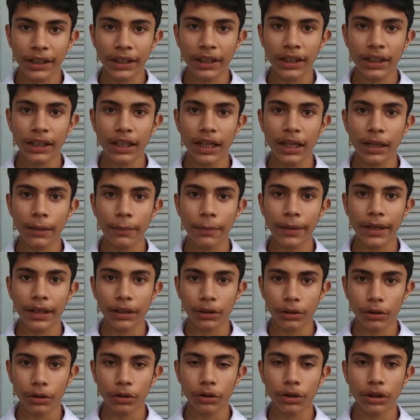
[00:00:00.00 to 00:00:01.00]
क्लिनिक का
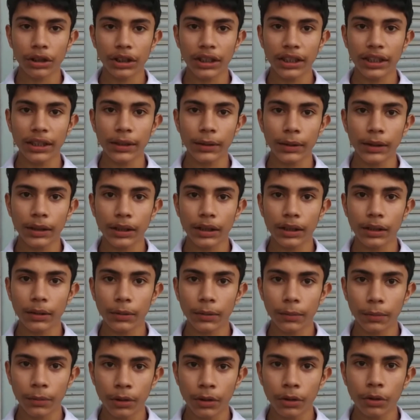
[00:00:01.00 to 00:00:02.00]
बैक टोर थी
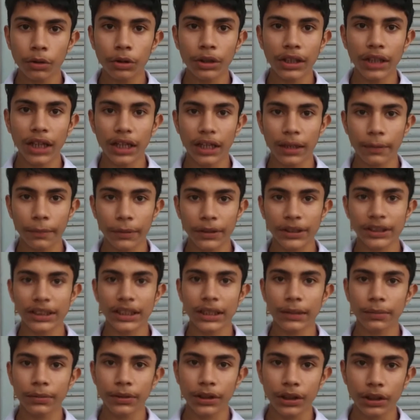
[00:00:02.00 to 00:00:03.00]
लुधियाना
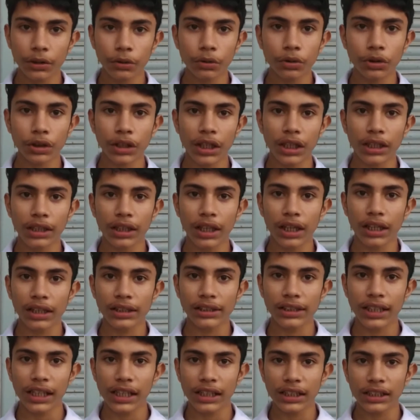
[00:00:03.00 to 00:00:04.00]
पंजाब से उसका
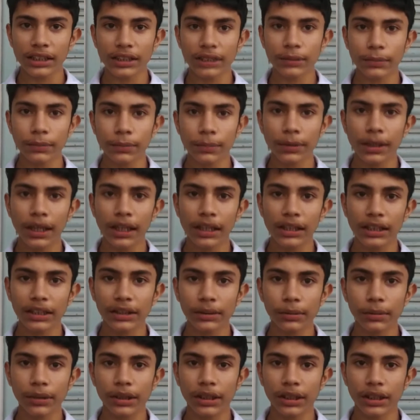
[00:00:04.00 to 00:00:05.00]
था चालीस
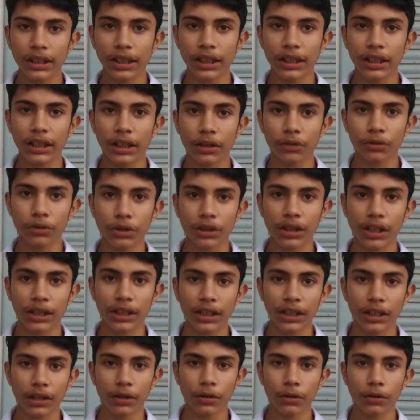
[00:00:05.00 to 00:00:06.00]
बयालीस मिनट का था
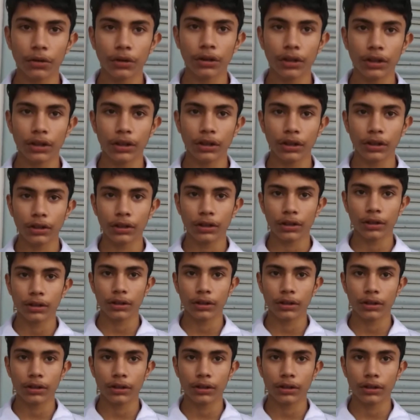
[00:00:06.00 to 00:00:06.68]
उसका ये रिकॉर्ड